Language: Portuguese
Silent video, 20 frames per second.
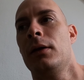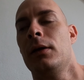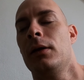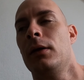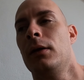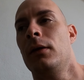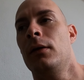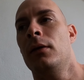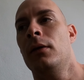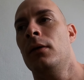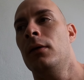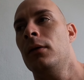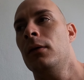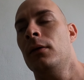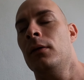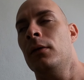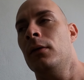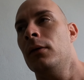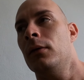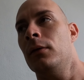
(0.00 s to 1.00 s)
de.
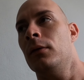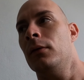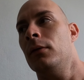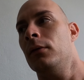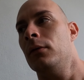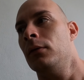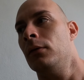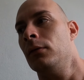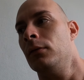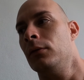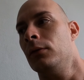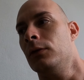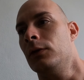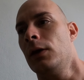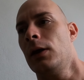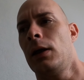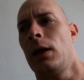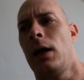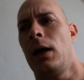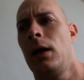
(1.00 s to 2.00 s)

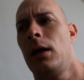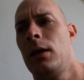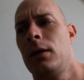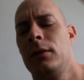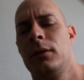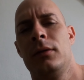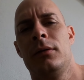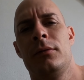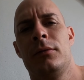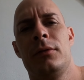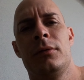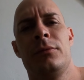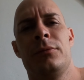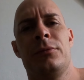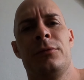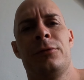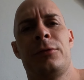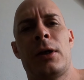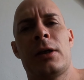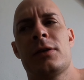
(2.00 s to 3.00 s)
sei lá, de
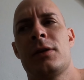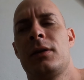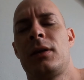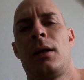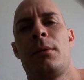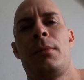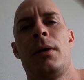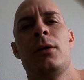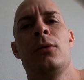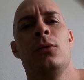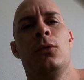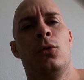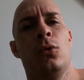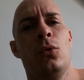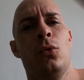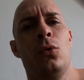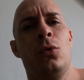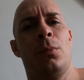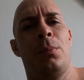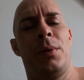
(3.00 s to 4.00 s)
fazer trabalho
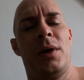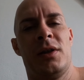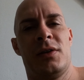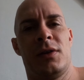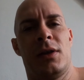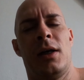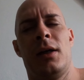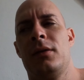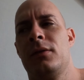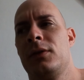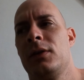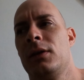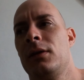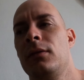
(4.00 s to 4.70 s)
duro, pesado.